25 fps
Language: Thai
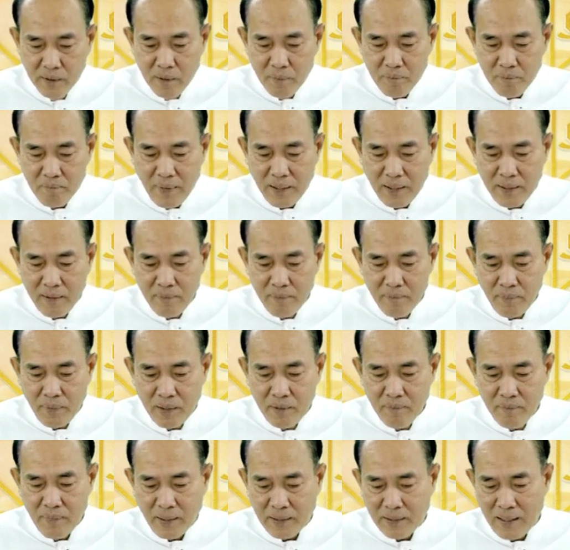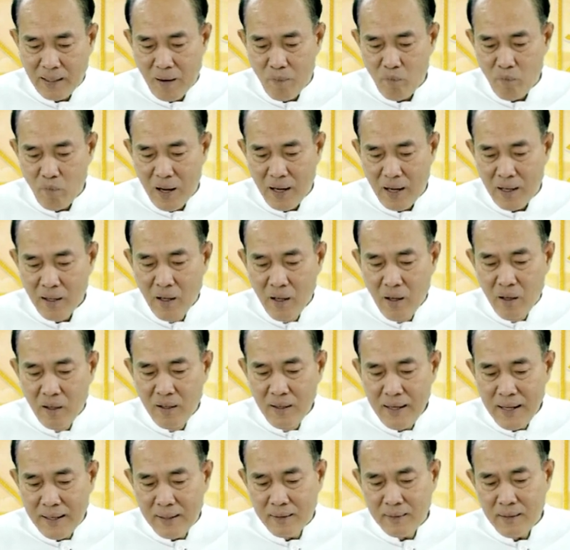มันมันเหมือนกับว่า
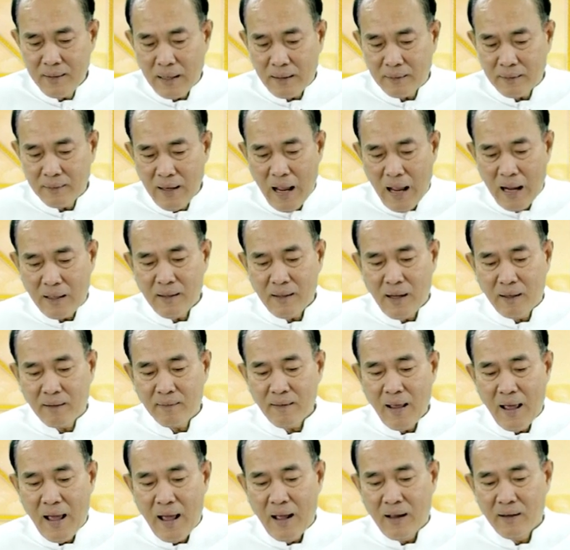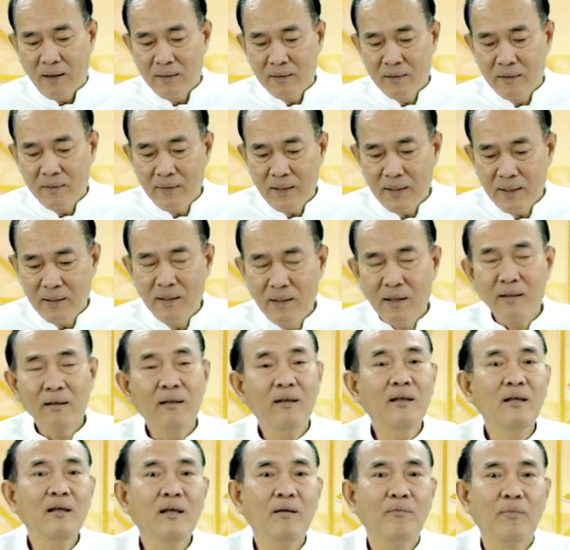เรื่องหนักๆต่างๆ หรือเรื่อง
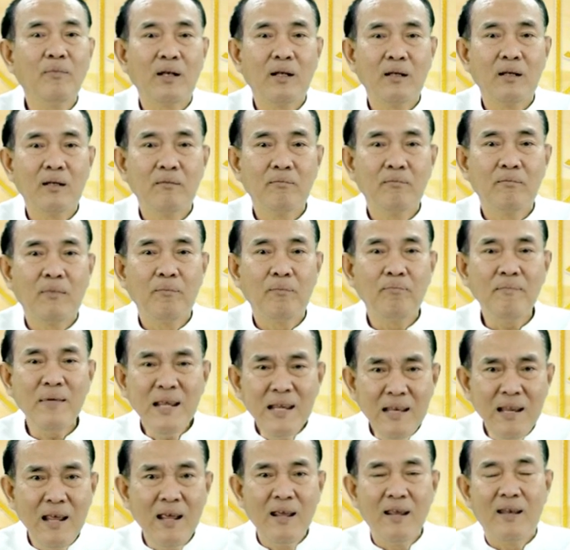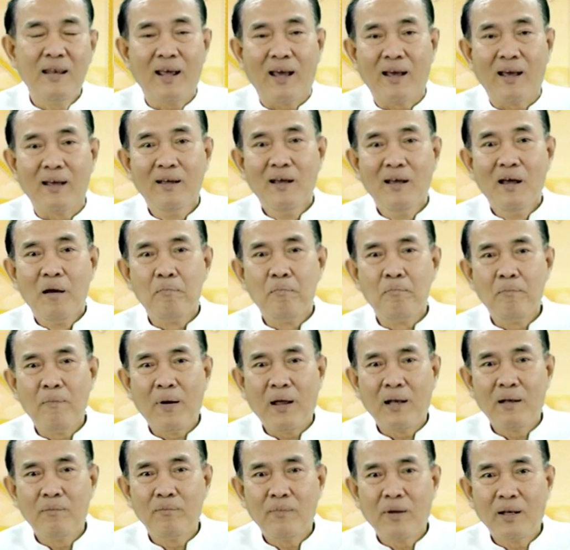ที่มันมันไม่ดีเนี่ยมั
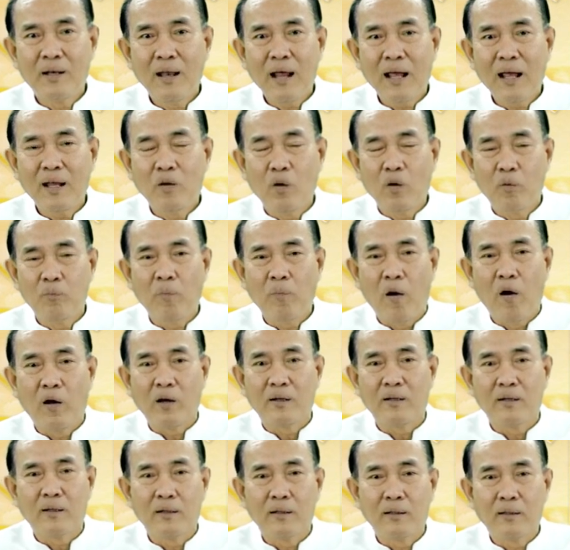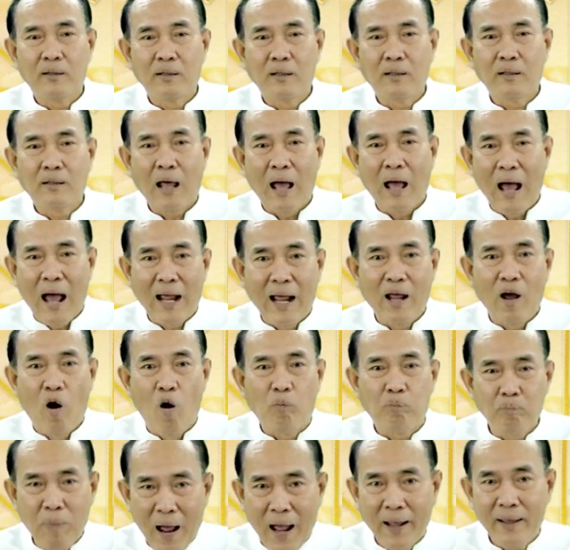นมันได้โดนผ่อนถ่ายออก
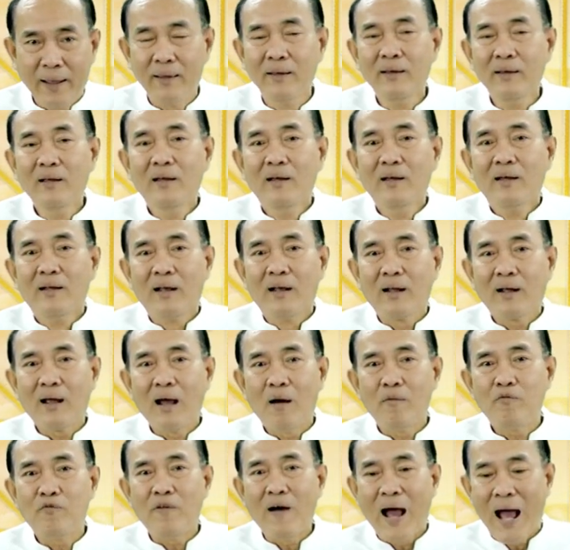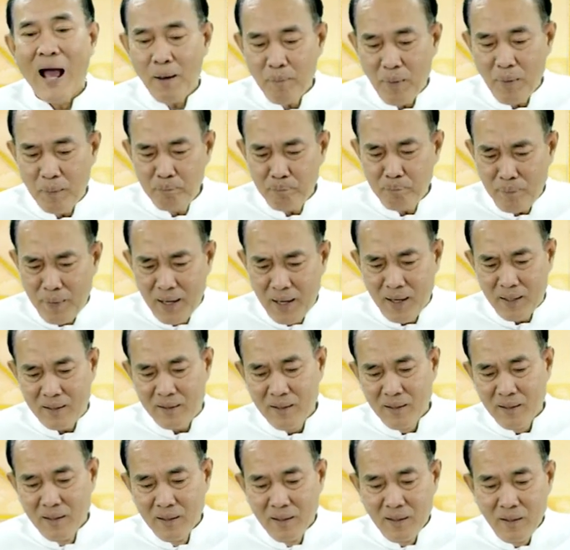ไปนะครับ ฟ้ามันเปิด
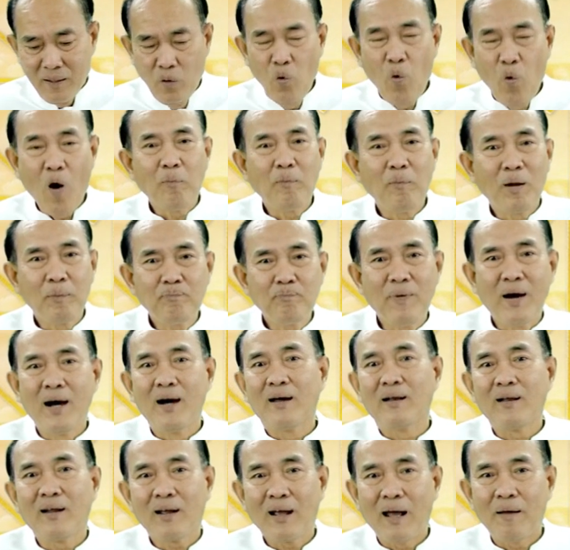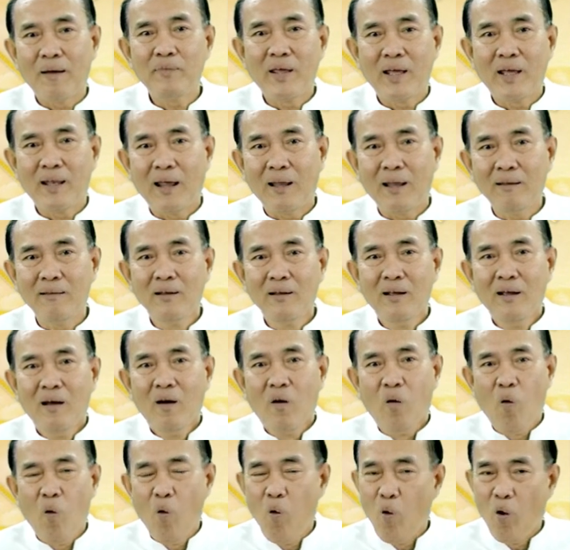ดวงมันเปิดนะครับ ฉะนั้น
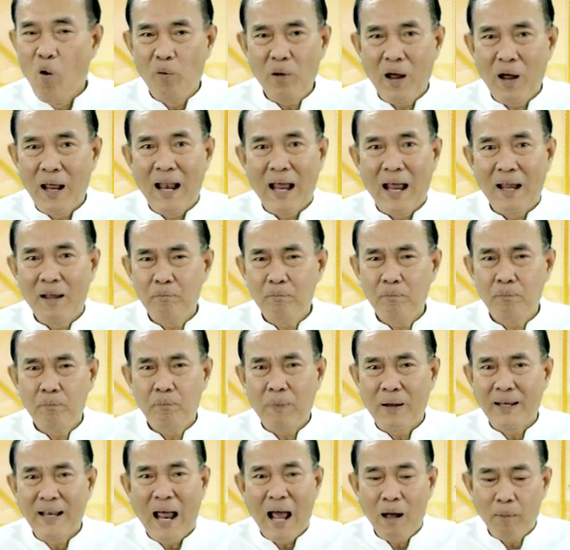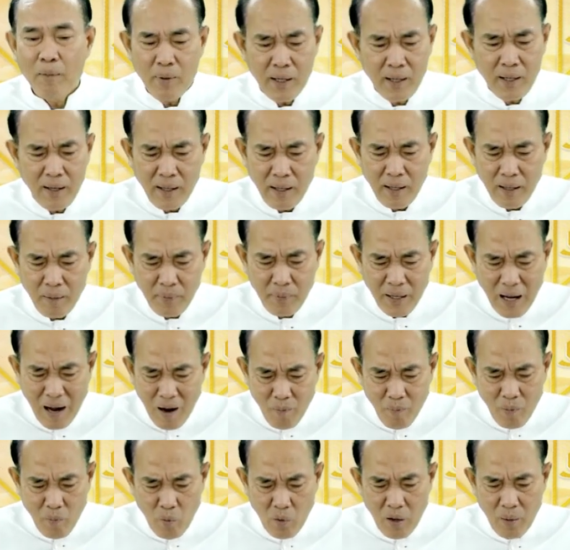โอ้โหอะไรประดังประเดมเข้า
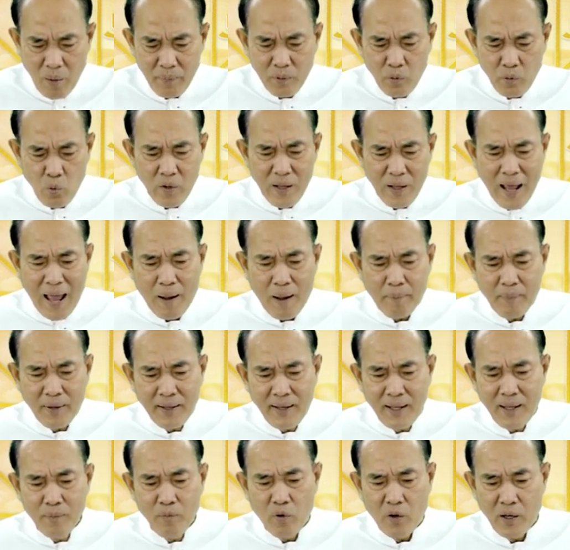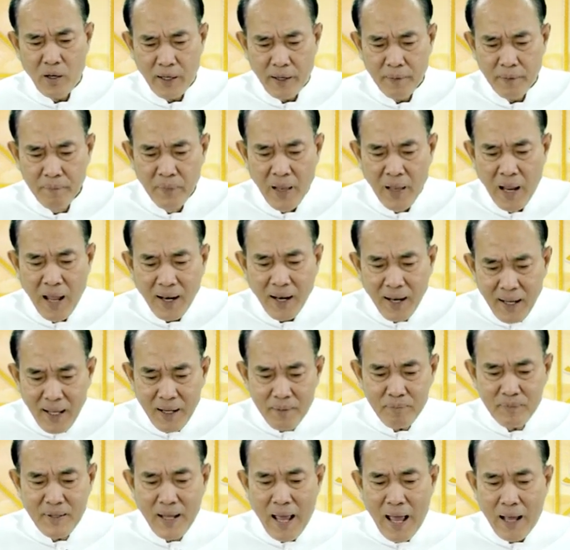มาหมดแล้วมันทุกอย่างมันดีหมดเลย เริ่
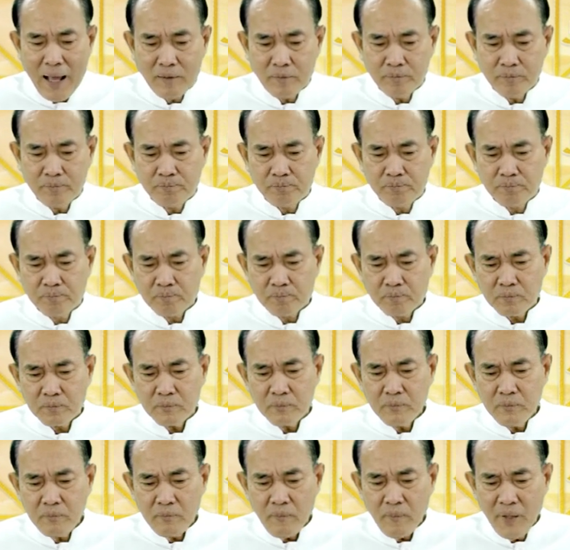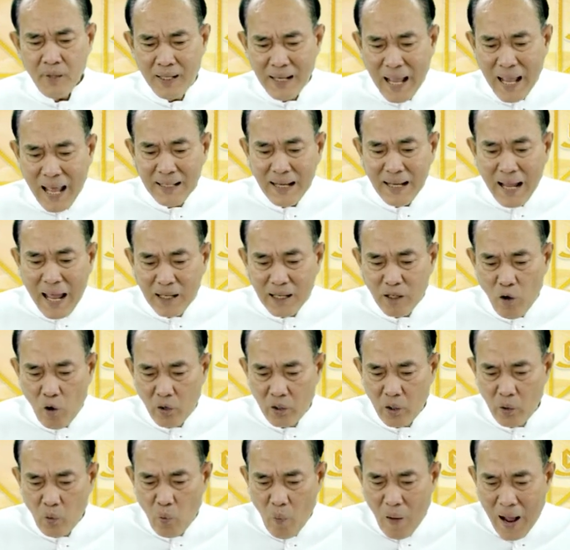มจากการงานก่อน
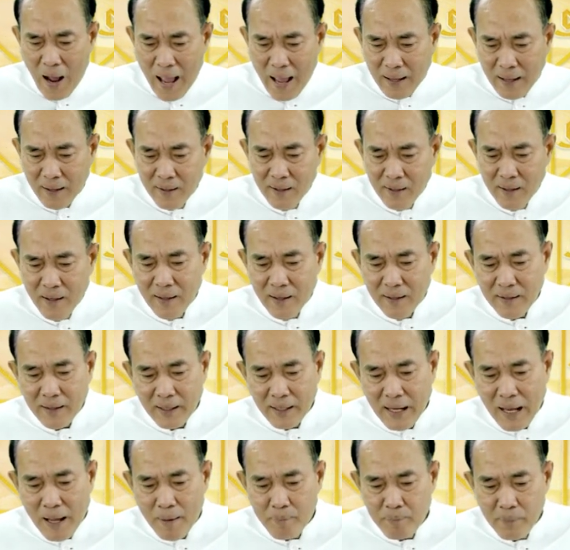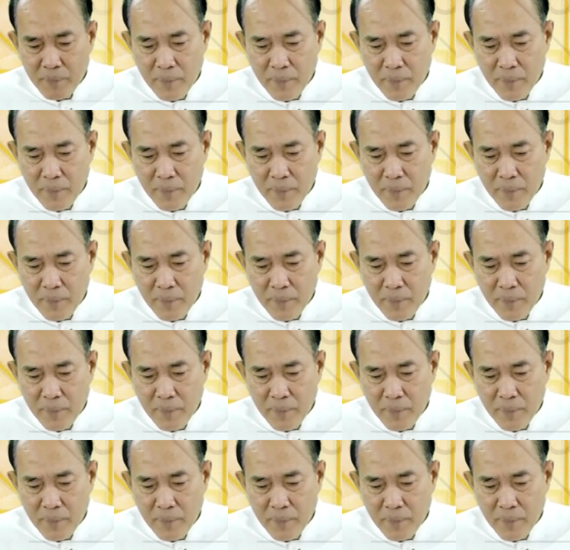ดีกว่านะครับ